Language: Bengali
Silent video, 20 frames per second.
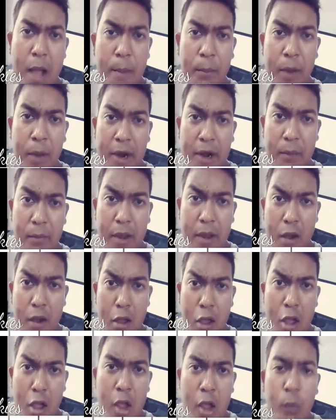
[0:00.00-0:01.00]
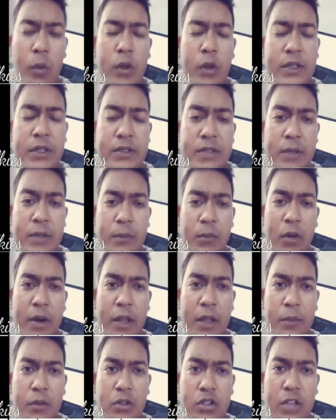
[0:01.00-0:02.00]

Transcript: পারবেন এবং ডিসেম্বর এবং